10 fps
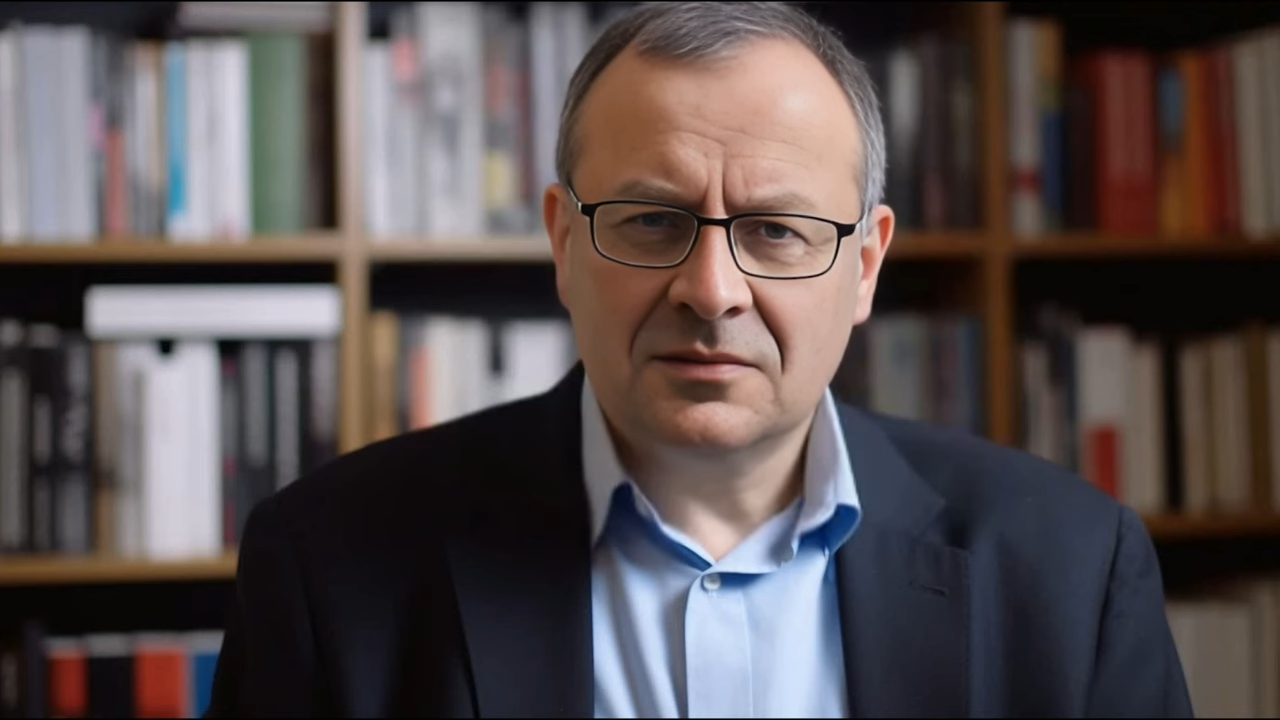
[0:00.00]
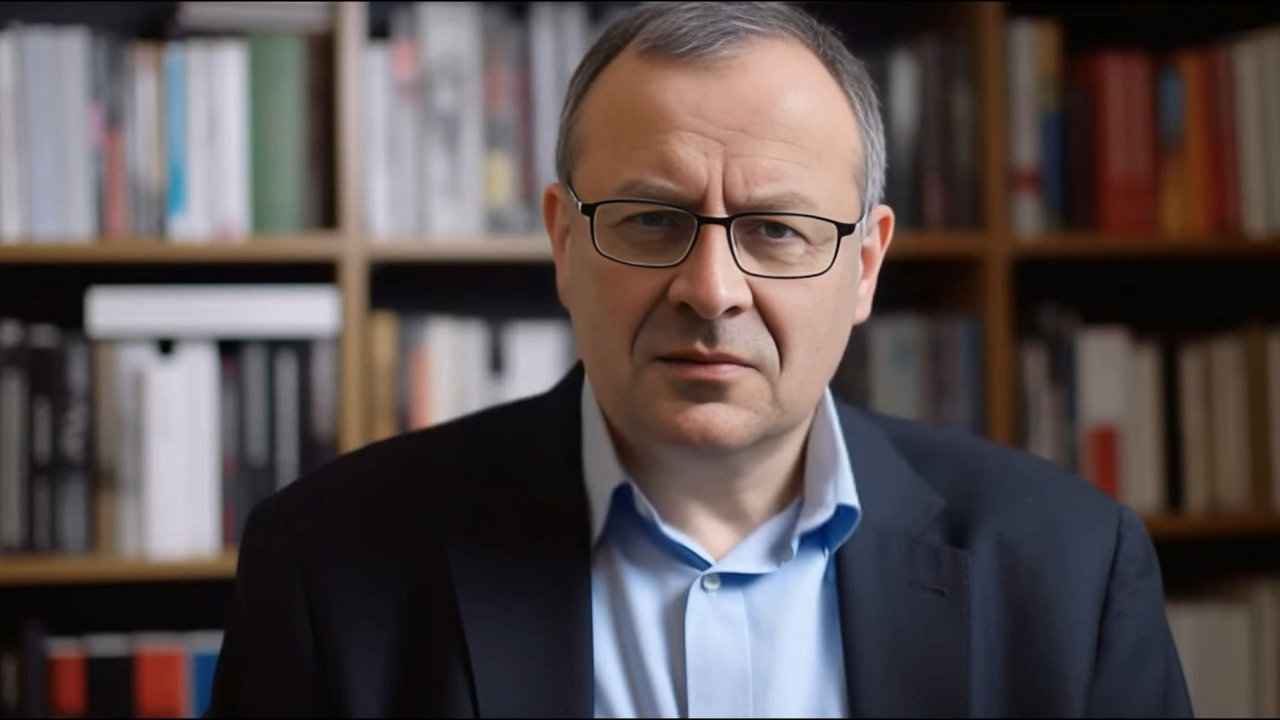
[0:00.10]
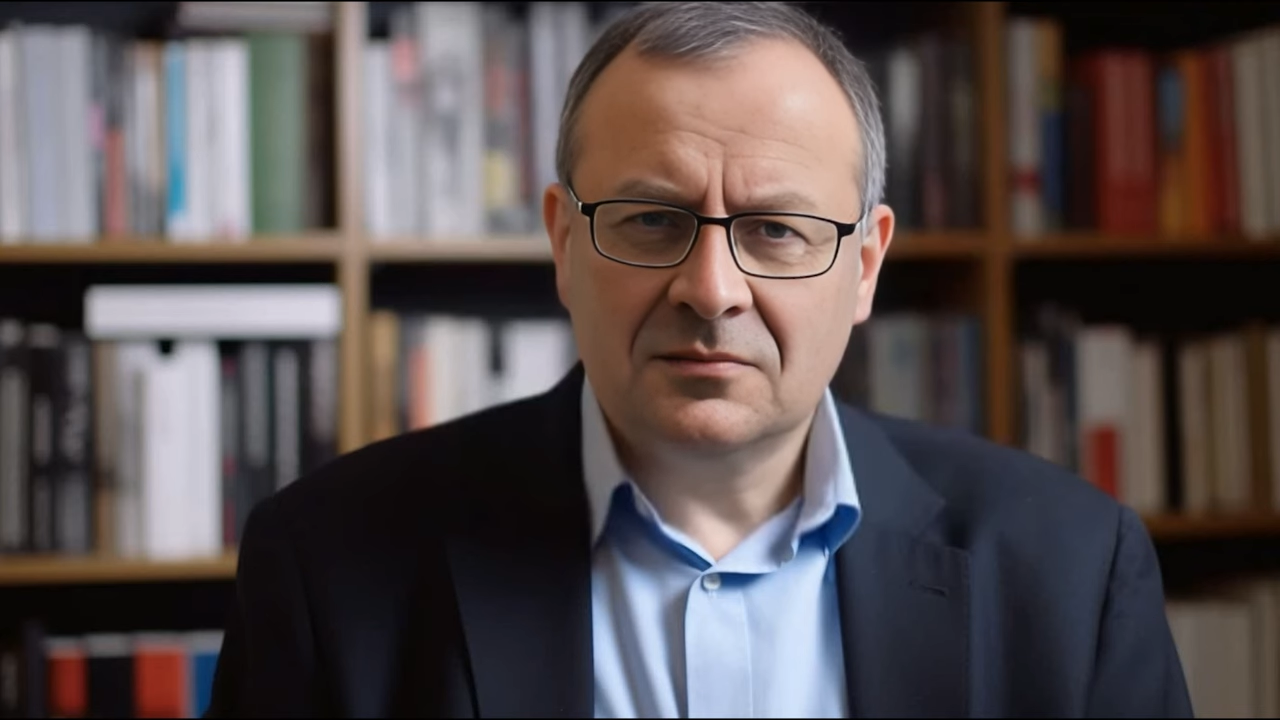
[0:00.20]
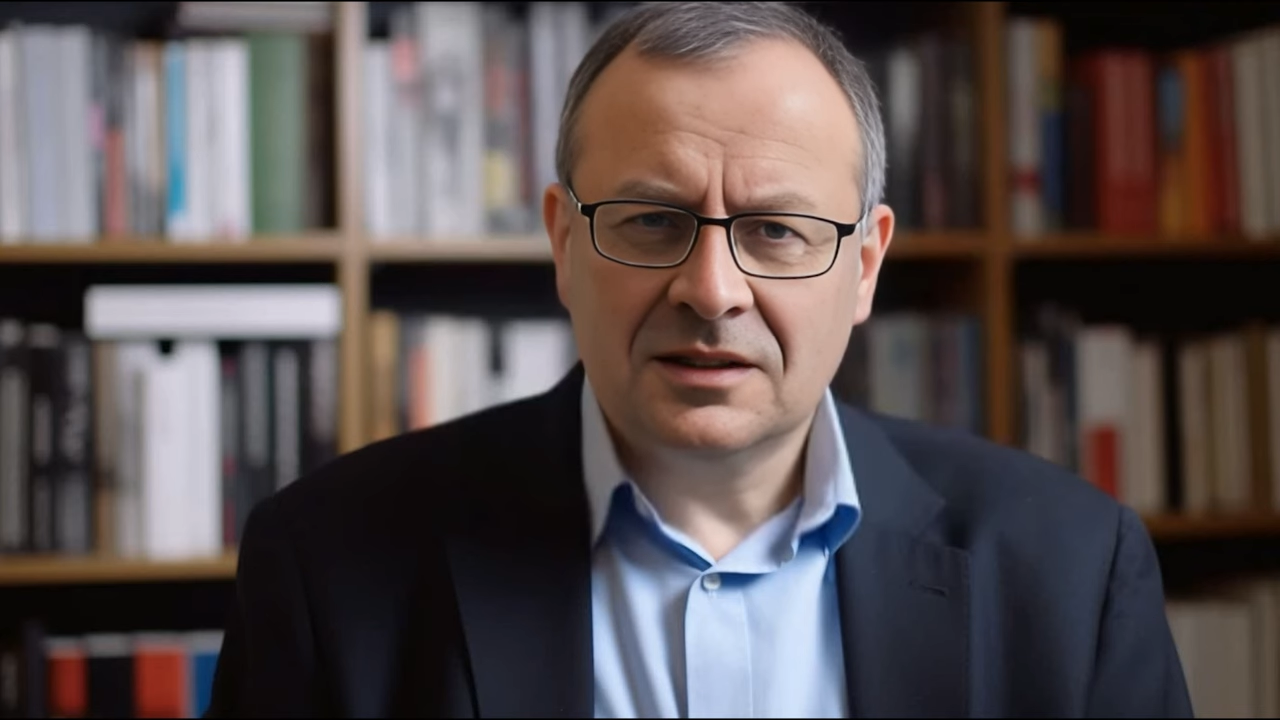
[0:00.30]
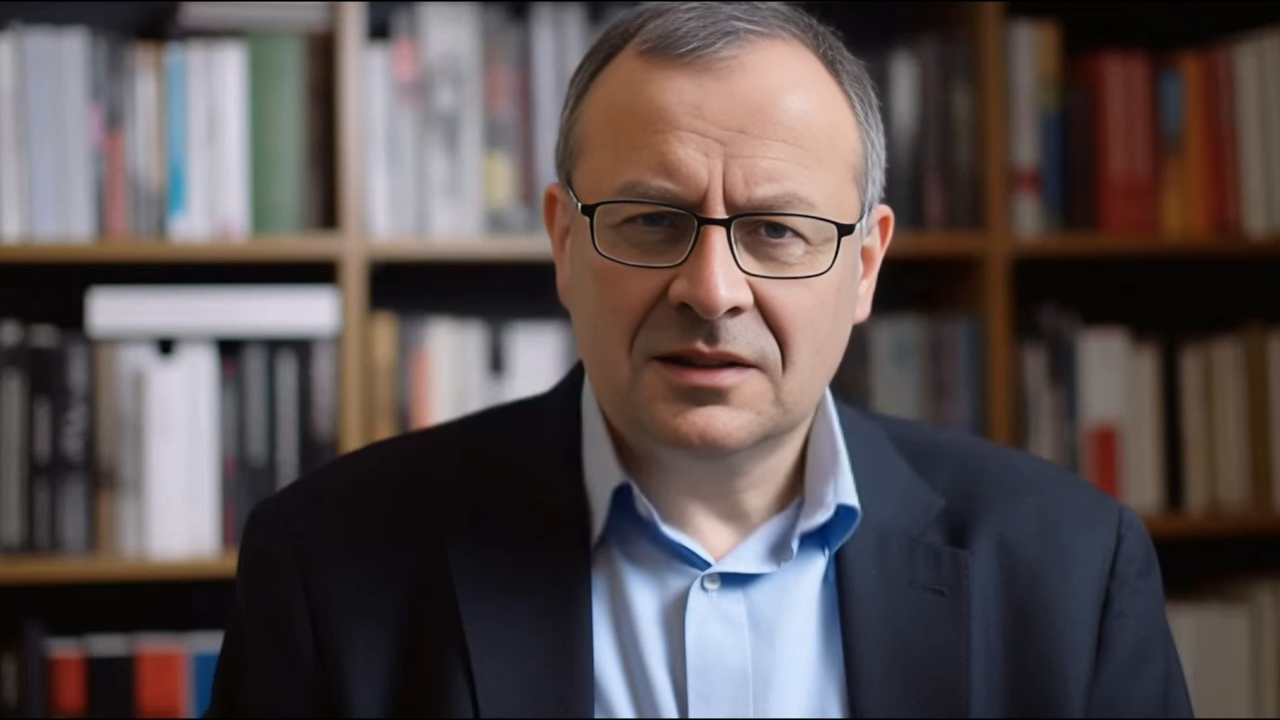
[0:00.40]

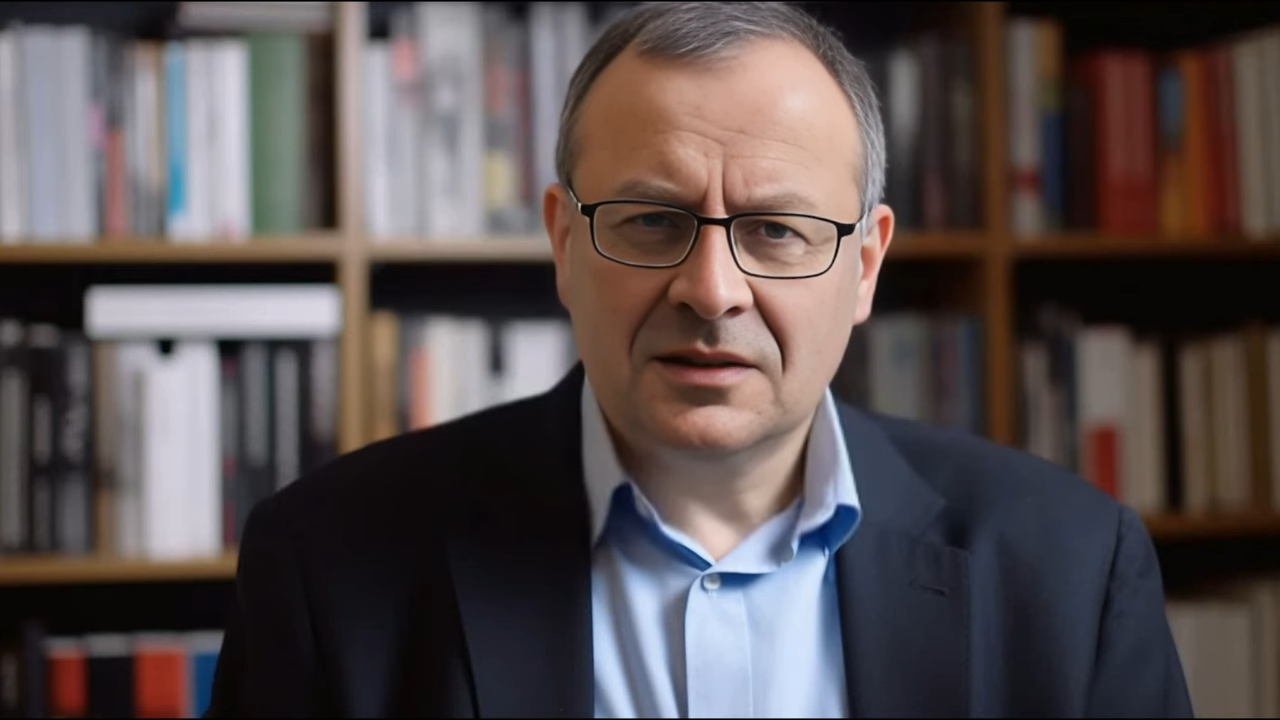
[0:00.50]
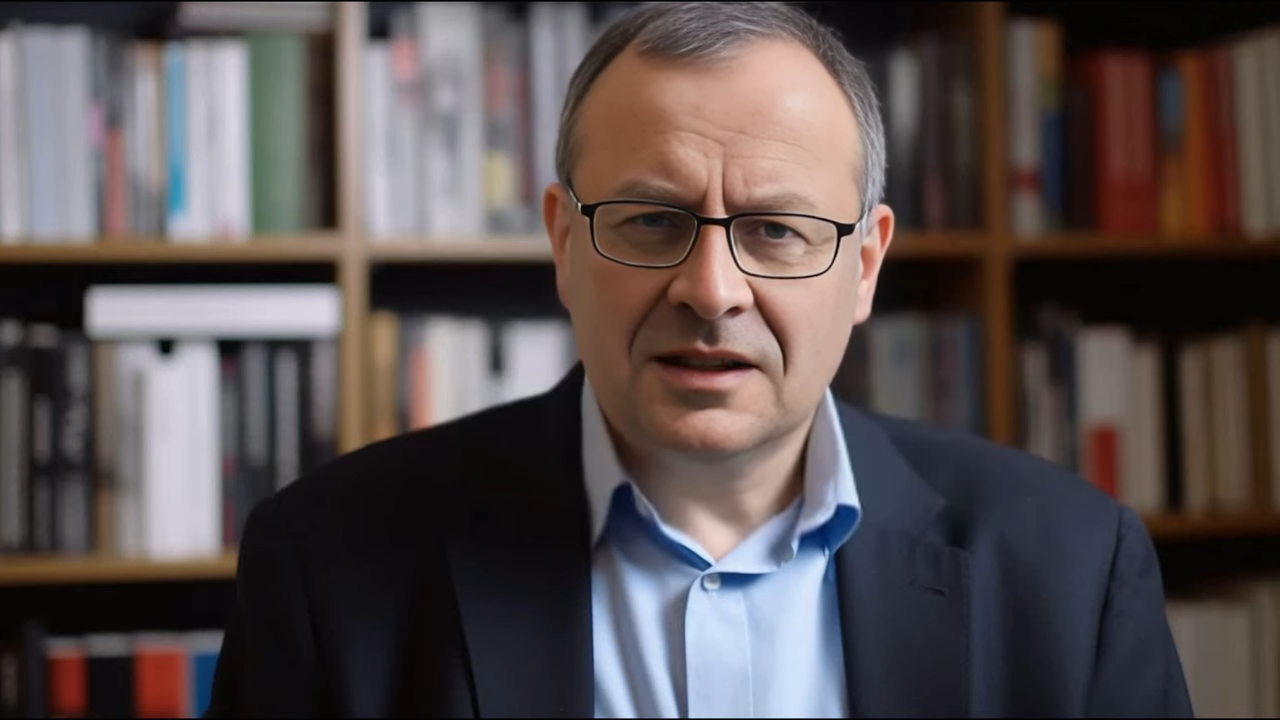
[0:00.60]
opinię